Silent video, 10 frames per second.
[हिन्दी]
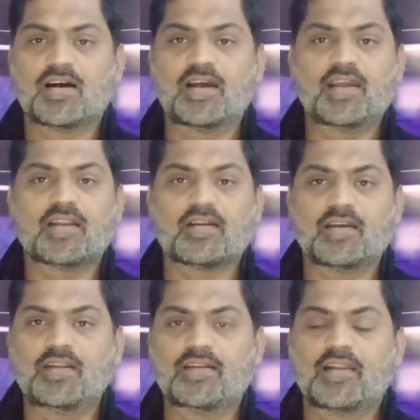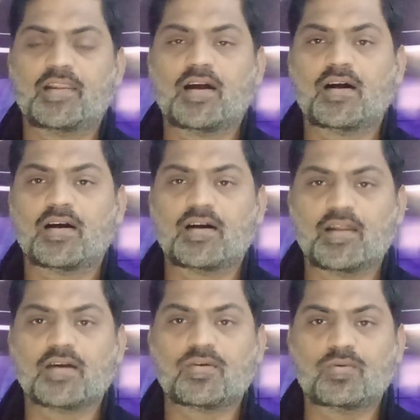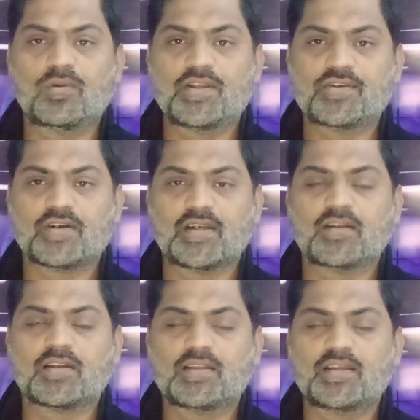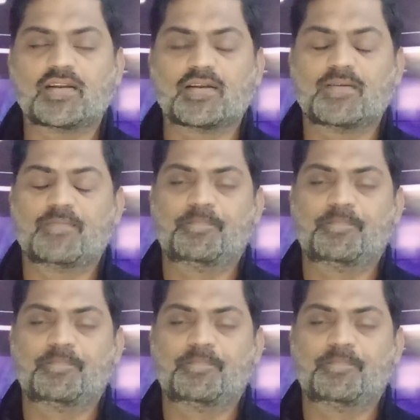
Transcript: खैर इन अला कुल्ली शाइन कदीर